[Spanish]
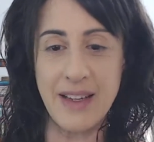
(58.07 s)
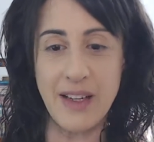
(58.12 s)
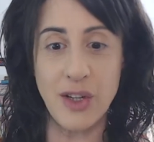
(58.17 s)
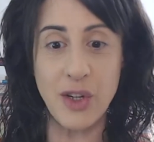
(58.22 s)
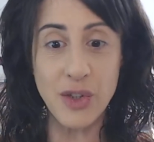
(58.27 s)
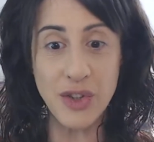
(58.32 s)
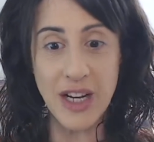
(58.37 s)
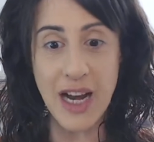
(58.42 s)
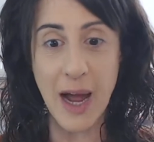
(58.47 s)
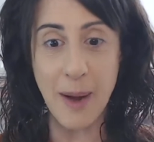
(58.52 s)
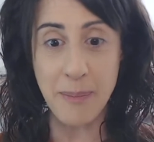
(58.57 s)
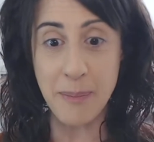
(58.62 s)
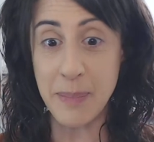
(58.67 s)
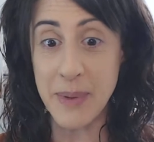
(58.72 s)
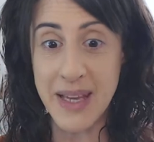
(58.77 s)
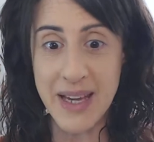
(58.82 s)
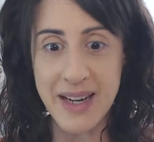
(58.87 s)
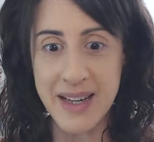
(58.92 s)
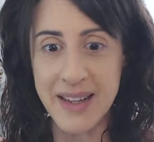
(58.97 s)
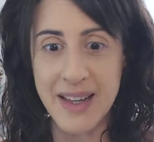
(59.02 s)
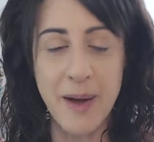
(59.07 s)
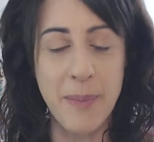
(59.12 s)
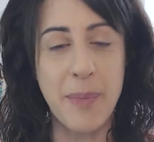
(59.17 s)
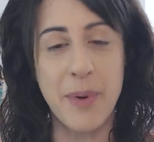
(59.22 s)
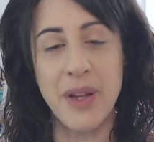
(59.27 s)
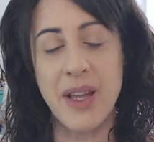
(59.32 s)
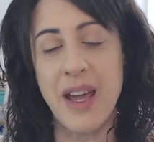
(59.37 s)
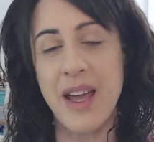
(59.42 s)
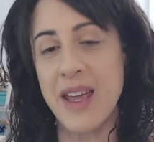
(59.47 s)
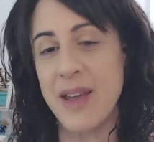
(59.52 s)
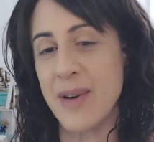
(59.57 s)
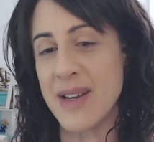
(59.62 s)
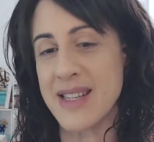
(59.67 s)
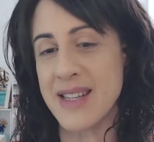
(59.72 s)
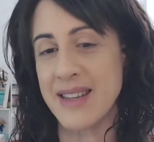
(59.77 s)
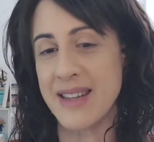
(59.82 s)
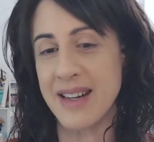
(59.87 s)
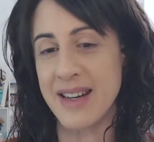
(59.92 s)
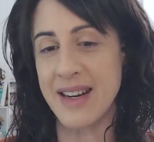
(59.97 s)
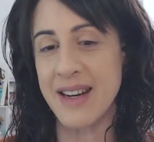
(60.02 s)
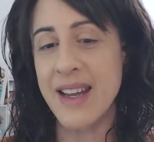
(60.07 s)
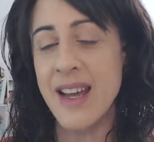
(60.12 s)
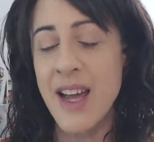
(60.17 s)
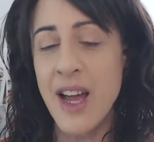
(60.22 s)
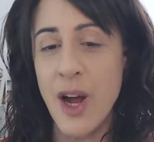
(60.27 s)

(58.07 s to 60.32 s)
No te las pierdas porque ahí vas a tener